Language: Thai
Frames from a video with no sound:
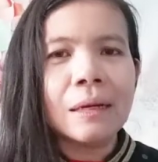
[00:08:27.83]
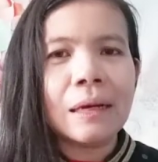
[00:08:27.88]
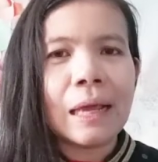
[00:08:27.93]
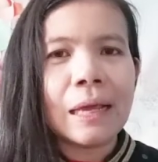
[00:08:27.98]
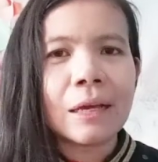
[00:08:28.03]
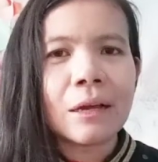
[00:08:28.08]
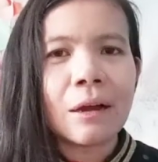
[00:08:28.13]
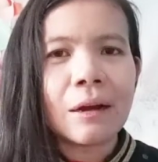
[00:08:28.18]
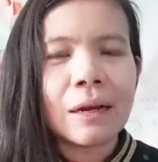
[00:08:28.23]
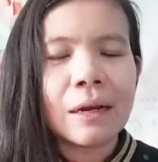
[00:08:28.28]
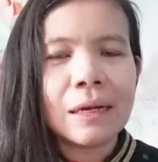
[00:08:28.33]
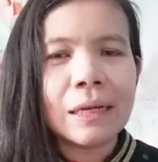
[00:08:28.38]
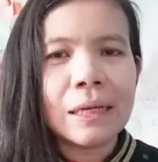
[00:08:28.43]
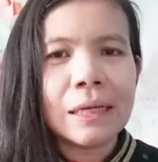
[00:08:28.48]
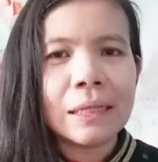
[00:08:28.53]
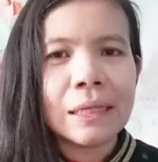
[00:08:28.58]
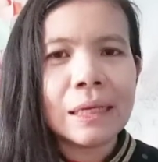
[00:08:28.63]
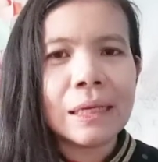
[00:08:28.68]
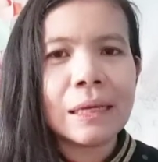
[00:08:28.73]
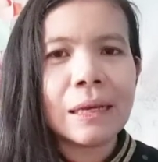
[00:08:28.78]
ในกรณี
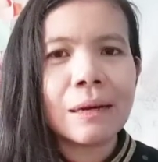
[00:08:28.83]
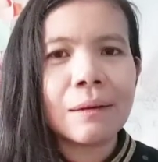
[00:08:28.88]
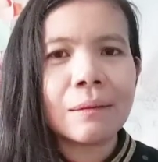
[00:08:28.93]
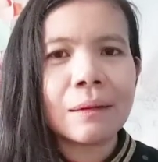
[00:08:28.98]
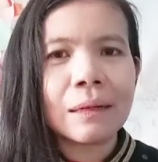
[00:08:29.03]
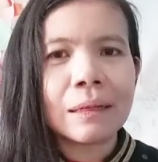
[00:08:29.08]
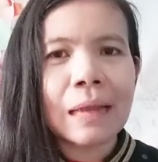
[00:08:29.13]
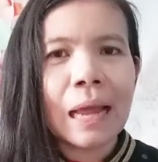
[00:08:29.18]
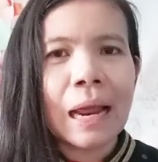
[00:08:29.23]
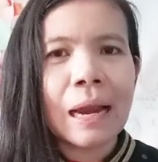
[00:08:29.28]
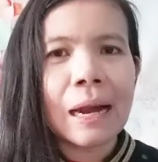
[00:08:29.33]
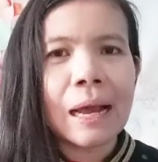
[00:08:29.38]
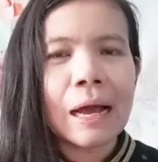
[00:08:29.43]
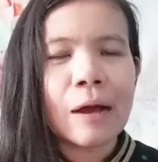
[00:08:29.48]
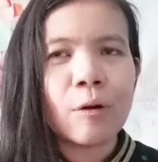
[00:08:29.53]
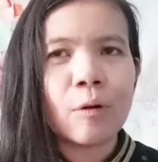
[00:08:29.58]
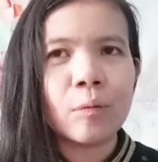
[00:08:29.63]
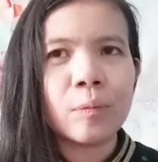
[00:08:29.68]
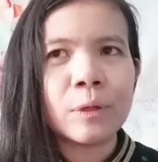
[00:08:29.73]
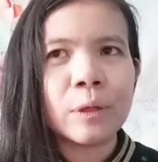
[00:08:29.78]
ที่ถ้าเรา
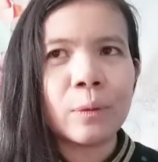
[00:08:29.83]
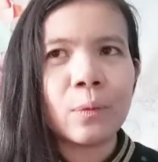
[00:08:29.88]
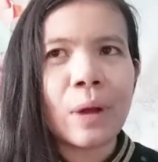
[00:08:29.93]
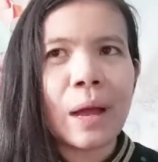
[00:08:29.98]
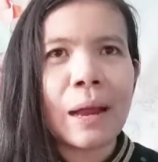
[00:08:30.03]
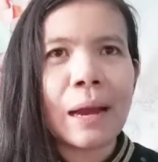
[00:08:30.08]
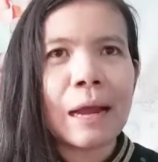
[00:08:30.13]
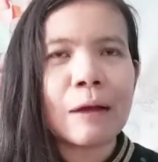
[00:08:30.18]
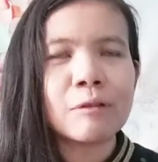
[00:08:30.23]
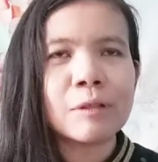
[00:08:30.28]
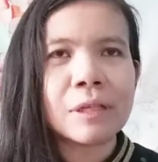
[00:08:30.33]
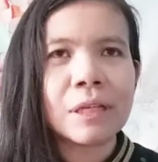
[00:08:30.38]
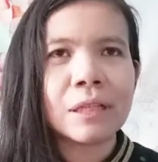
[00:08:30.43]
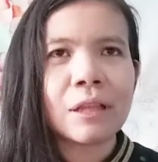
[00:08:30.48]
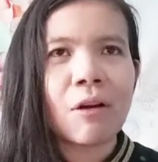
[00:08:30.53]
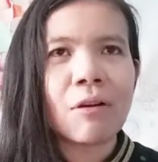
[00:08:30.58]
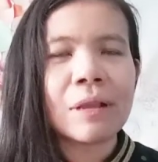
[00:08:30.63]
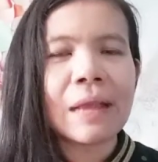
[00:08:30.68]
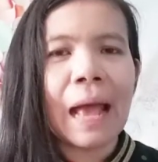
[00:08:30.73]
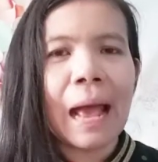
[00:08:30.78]
สมมติว่าเราจะ
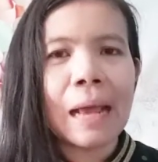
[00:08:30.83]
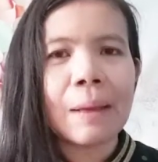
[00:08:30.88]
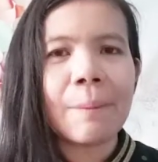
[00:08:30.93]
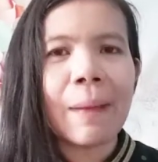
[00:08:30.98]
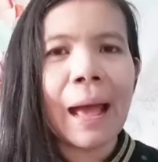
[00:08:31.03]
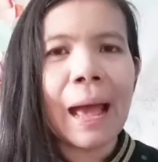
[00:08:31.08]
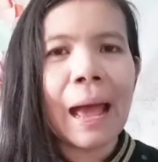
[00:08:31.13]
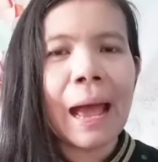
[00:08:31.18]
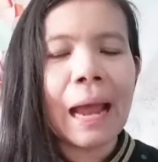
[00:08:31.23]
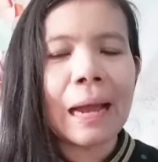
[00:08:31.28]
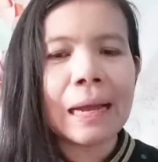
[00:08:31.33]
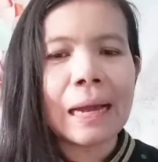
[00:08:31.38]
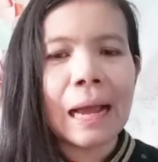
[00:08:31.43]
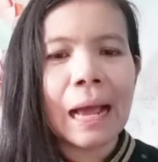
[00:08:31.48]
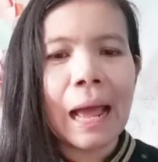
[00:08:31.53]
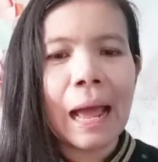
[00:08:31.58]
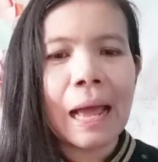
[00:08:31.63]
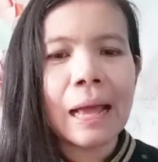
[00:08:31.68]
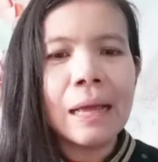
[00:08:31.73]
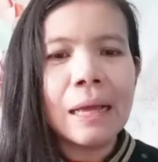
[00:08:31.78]
ต้องย้ายบ้านนะคะ